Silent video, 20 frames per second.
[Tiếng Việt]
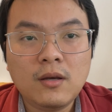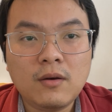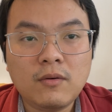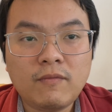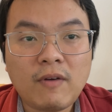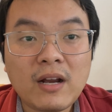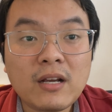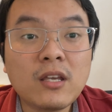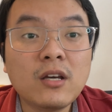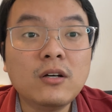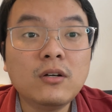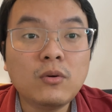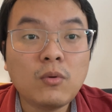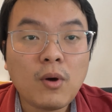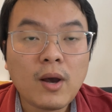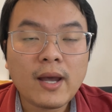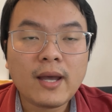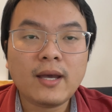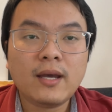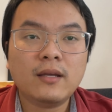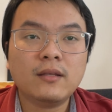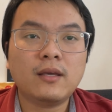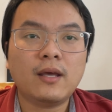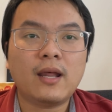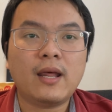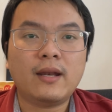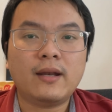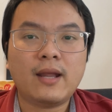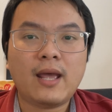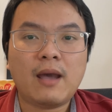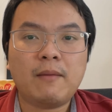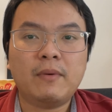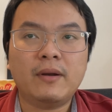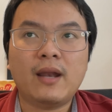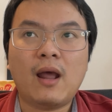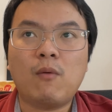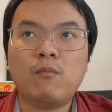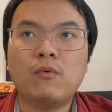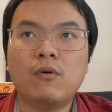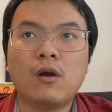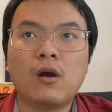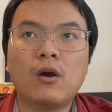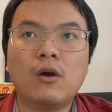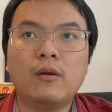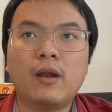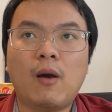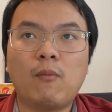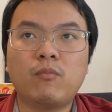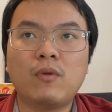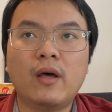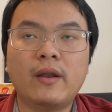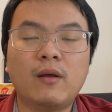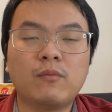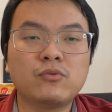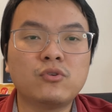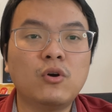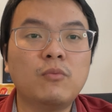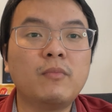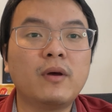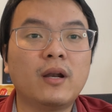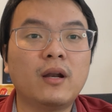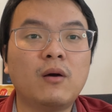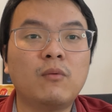văn chương quá, cho thành ra mình đọc hồi đọc lên đọc xuống mình